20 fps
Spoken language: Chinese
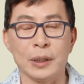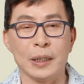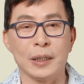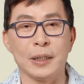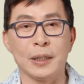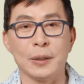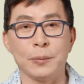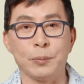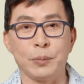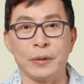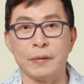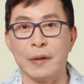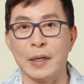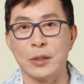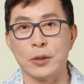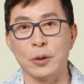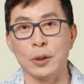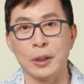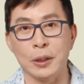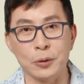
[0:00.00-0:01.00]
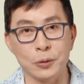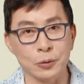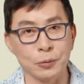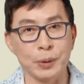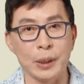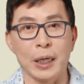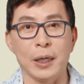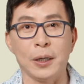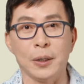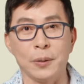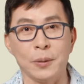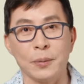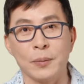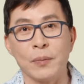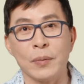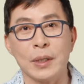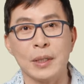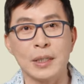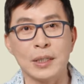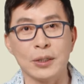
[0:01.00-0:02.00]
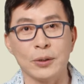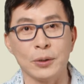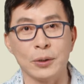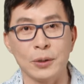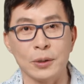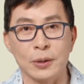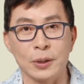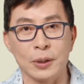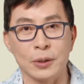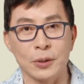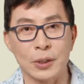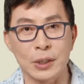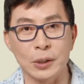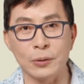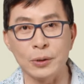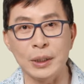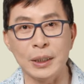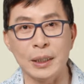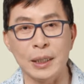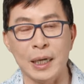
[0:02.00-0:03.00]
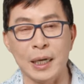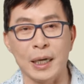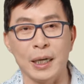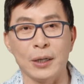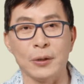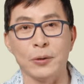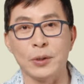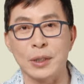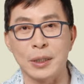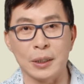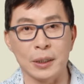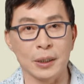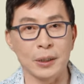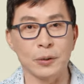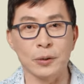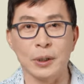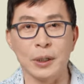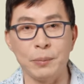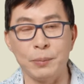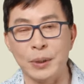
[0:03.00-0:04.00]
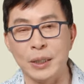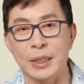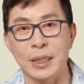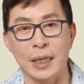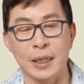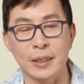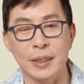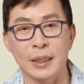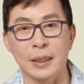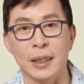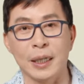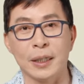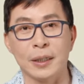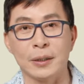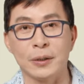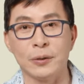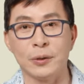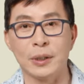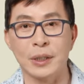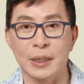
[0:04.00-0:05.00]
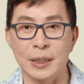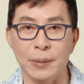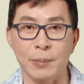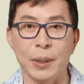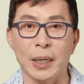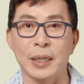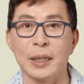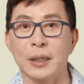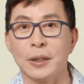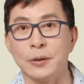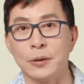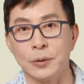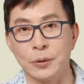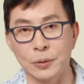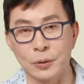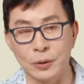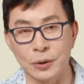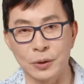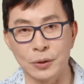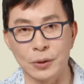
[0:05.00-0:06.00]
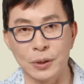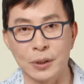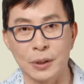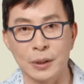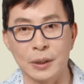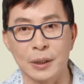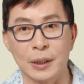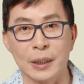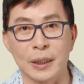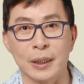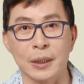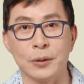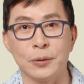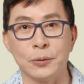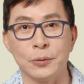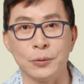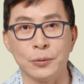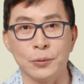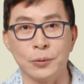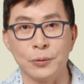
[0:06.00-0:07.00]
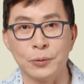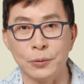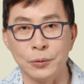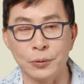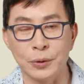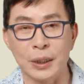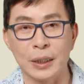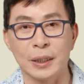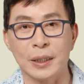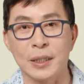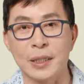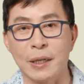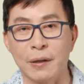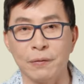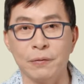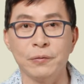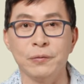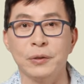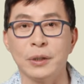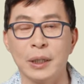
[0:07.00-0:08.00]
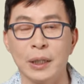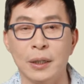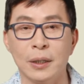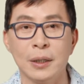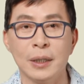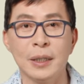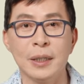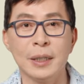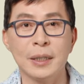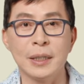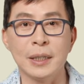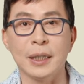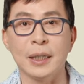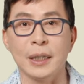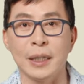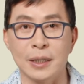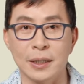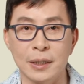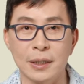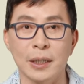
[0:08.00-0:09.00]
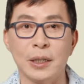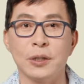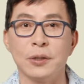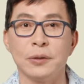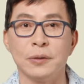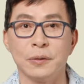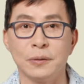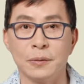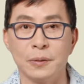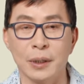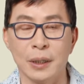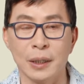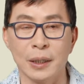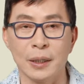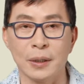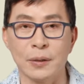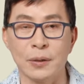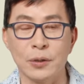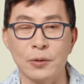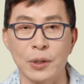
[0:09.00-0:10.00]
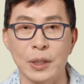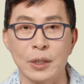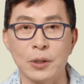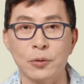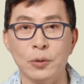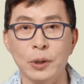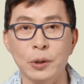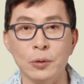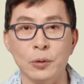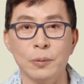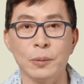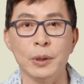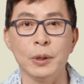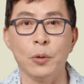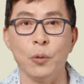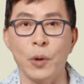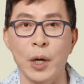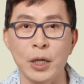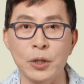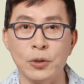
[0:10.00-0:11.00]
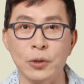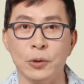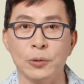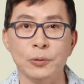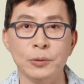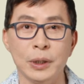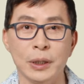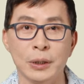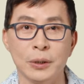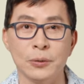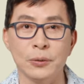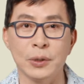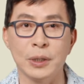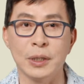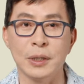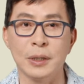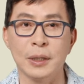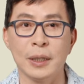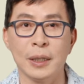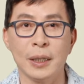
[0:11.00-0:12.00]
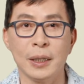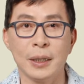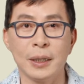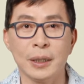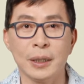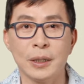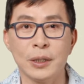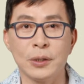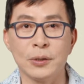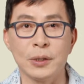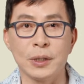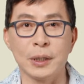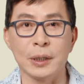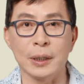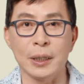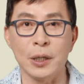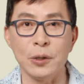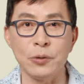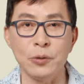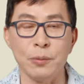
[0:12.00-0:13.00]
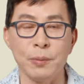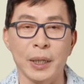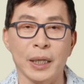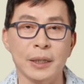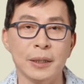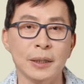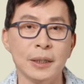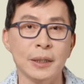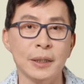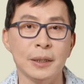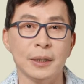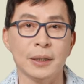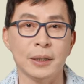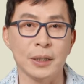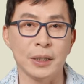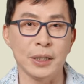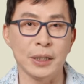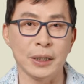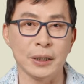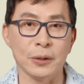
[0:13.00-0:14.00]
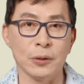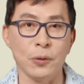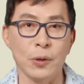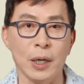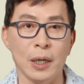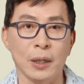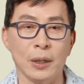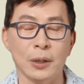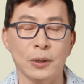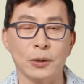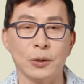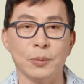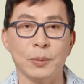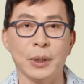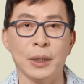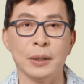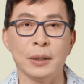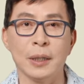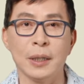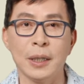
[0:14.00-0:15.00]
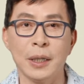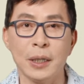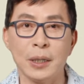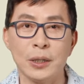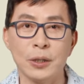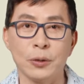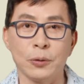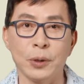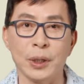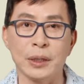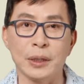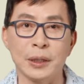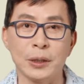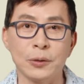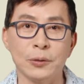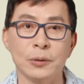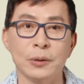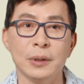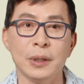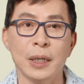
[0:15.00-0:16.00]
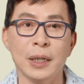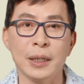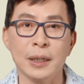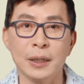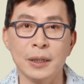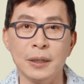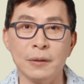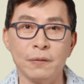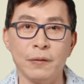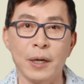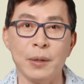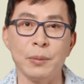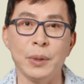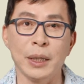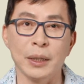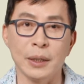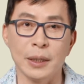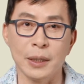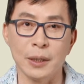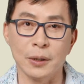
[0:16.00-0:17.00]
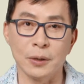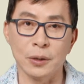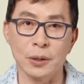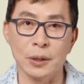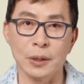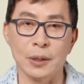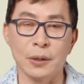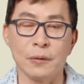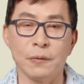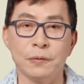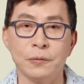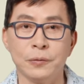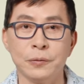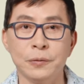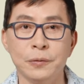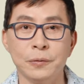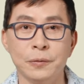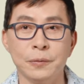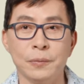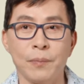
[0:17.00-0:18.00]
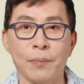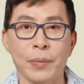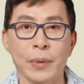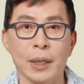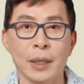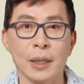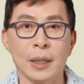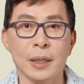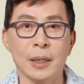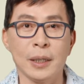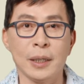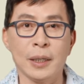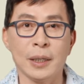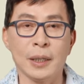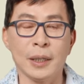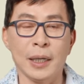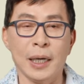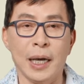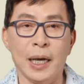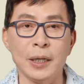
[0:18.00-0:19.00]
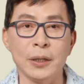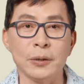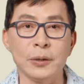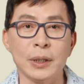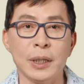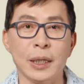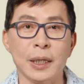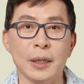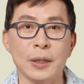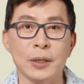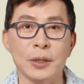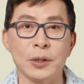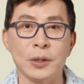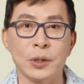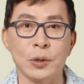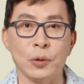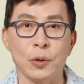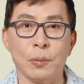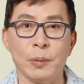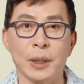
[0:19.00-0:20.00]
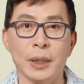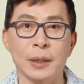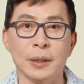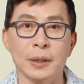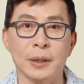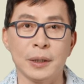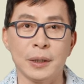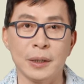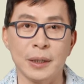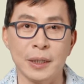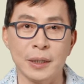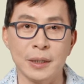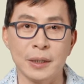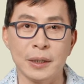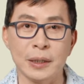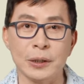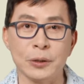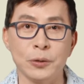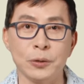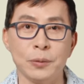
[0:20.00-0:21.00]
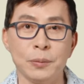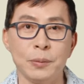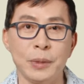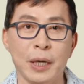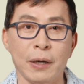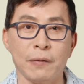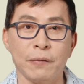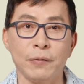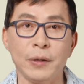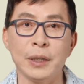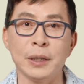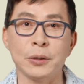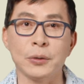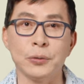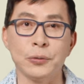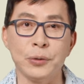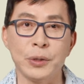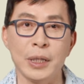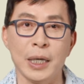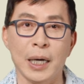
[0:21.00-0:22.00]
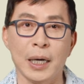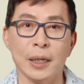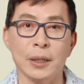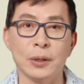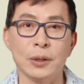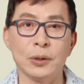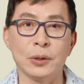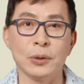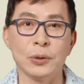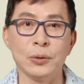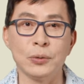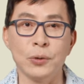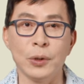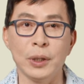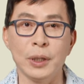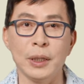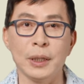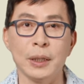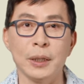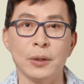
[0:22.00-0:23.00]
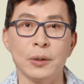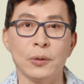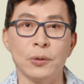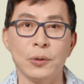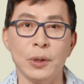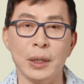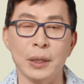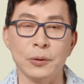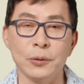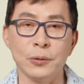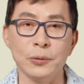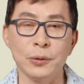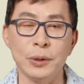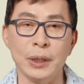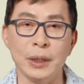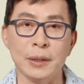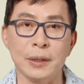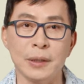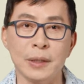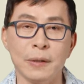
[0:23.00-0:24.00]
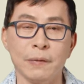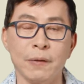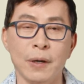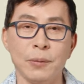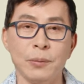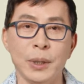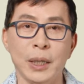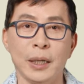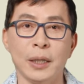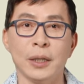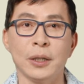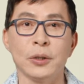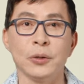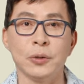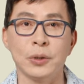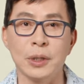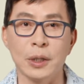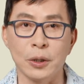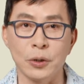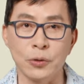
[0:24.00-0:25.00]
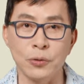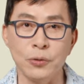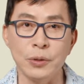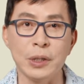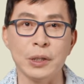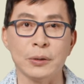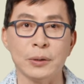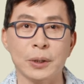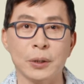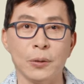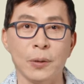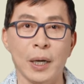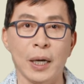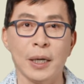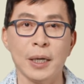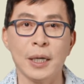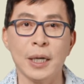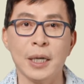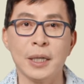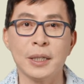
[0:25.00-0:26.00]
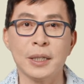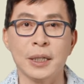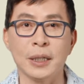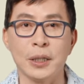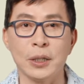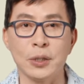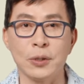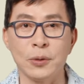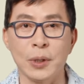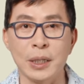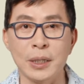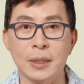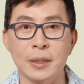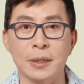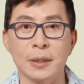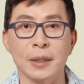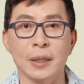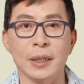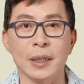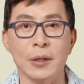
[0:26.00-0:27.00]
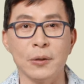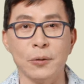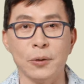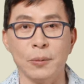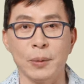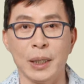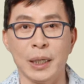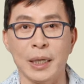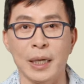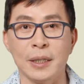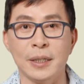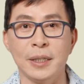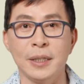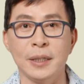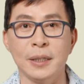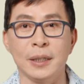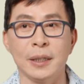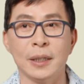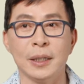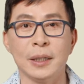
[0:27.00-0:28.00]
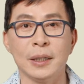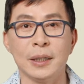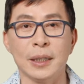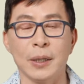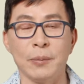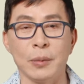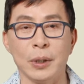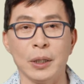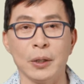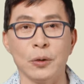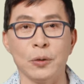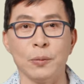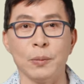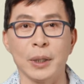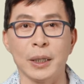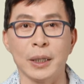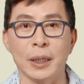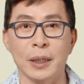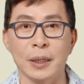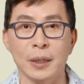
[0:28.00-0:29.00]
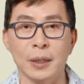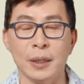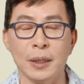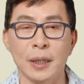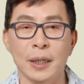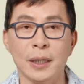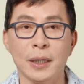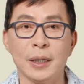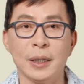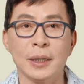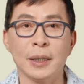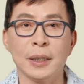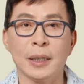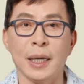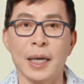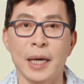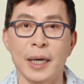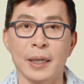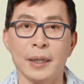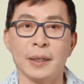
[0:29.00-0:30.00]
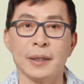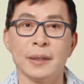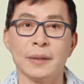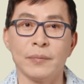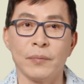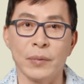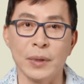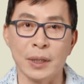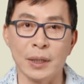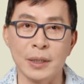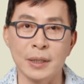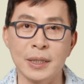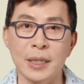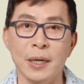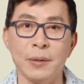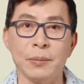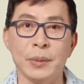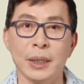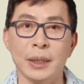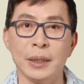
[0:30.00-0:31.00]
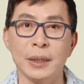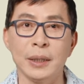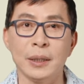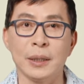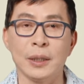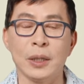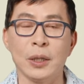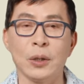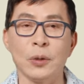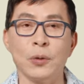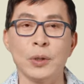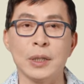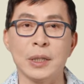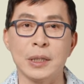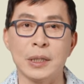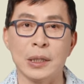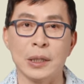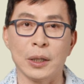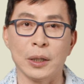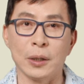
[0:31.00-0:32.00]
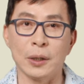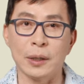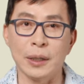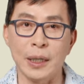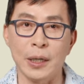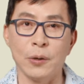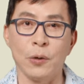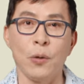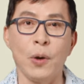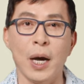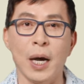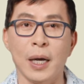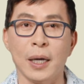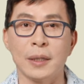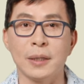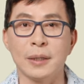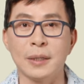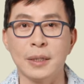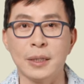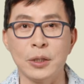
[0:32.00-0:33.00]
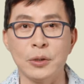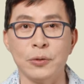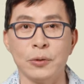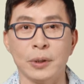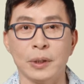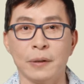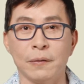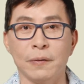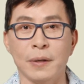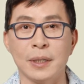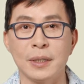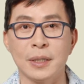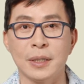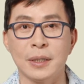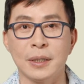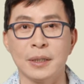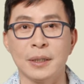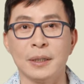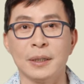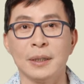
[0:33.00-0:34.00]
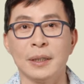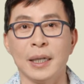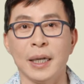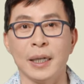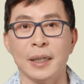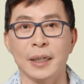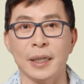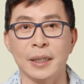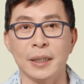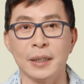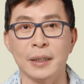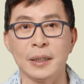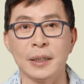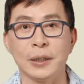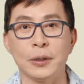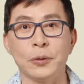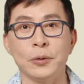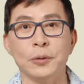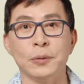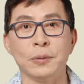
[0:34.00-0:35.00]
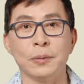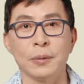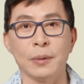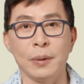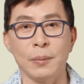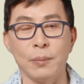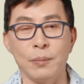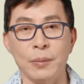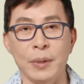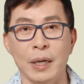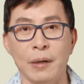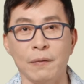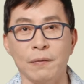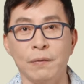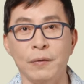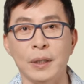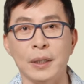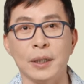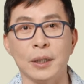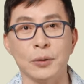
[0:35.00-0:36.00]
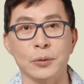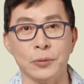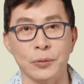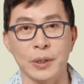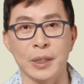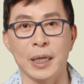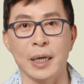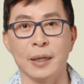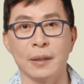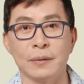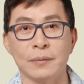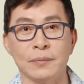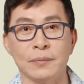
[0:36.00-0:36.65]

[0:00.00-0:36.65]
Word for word: 等你比方说你股票收有收益啦，或者有一笔钱进来以后，你再把那个就是那个屋顶的钱付掉，这个也是一种呃选择。所以，我们 w e s h 屋顶公司就是根据每个客人的情况，我们。就会提供各方面的服务，还有呢，就是我们也是提供免费的估价。如果你对屋顶这方面有这需求的话，请随时跟我们联系，那么我们可以来上门或者是电话咨询的方式来给你提供免费的估价。